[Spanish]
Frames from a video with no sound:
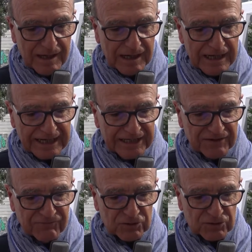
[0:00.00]
Aquella
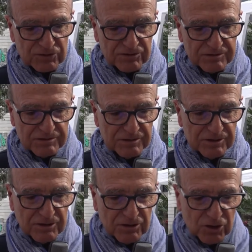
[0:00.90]
foto
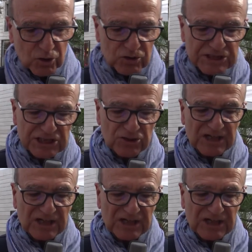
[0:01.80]
consiguió